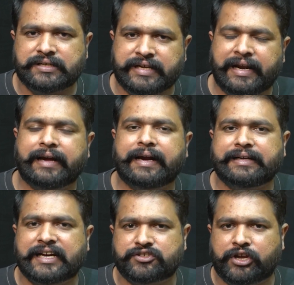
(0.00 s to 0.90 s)
श्रीलंका
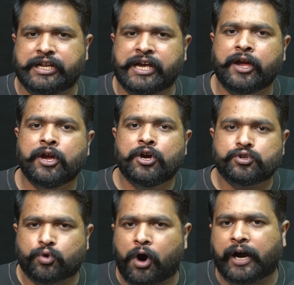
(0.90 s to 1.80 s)
टेस्ट के लिए
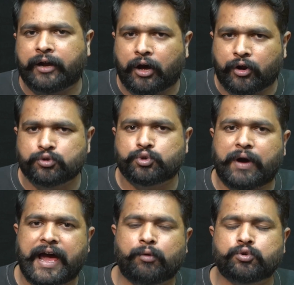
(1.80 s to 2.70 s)
स्क्वाड अनाउंस
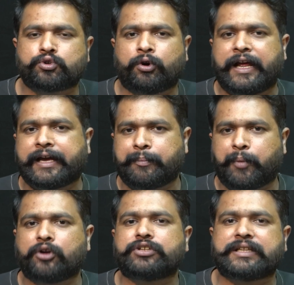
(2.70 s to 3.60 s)
हुआ है उसको लेकर
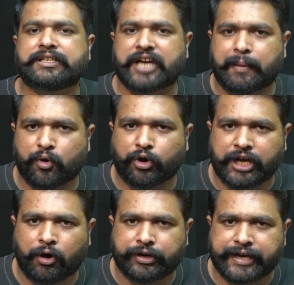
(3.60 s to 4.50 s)
बहुत ज्यादा
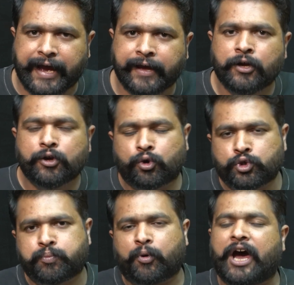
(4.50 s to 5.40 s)
चैमगोइयां हो रही हैं
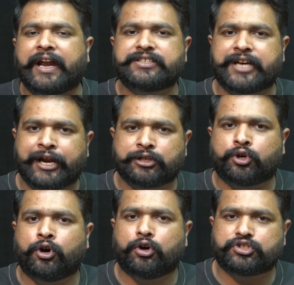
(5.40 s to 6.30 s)
कुछ पुराने चेहरे
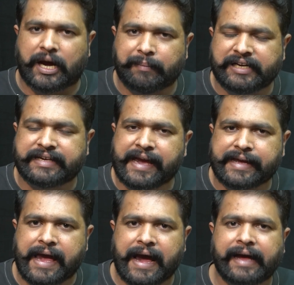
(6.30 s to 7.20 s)
तो शामिल किए
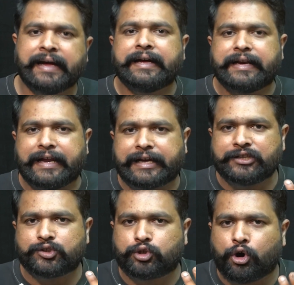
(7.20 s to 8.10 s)
गए हैं
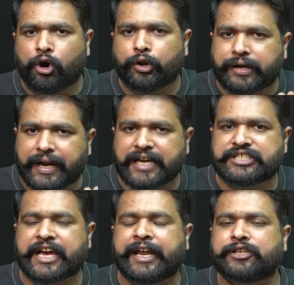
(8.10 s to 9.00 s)
लेकिन दो नए
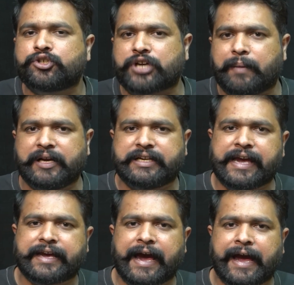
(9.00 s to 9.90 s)
चेहरे जो शामिल
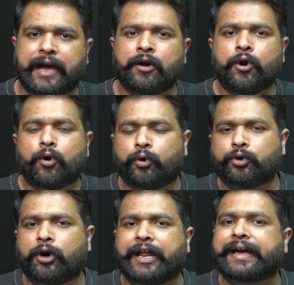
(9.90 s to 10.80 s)
किए गए हैं
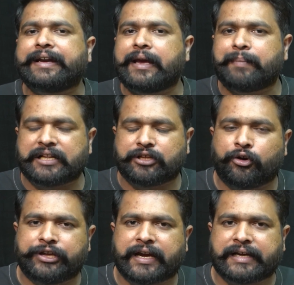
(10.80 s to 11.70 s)
उनको लेकर यह बातें हो
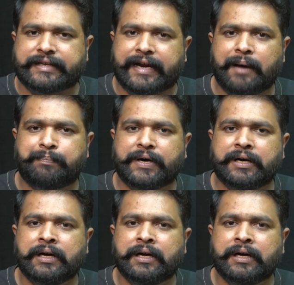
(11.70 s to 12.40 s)
रही हैं कि जनाब